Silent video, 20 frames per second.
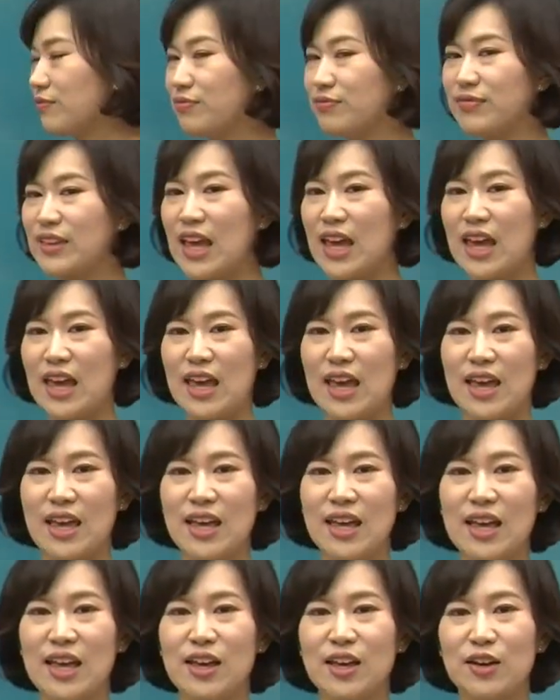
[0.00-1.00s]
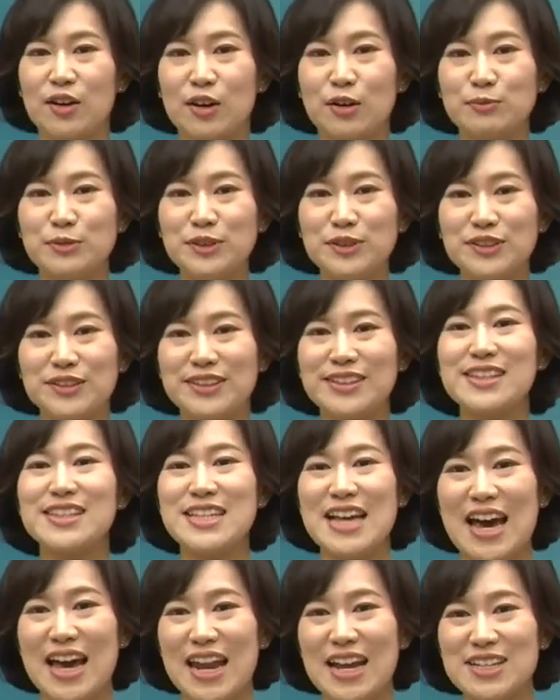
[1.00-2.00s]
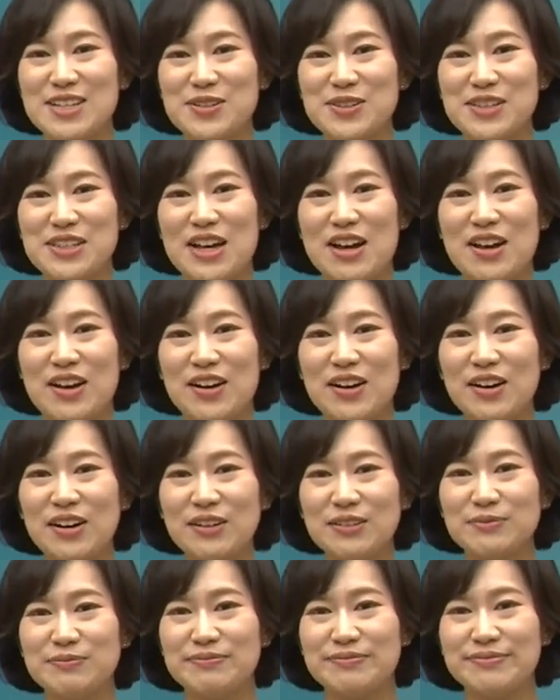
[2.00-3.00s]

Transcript: 네, 여러분 잘하셨어요.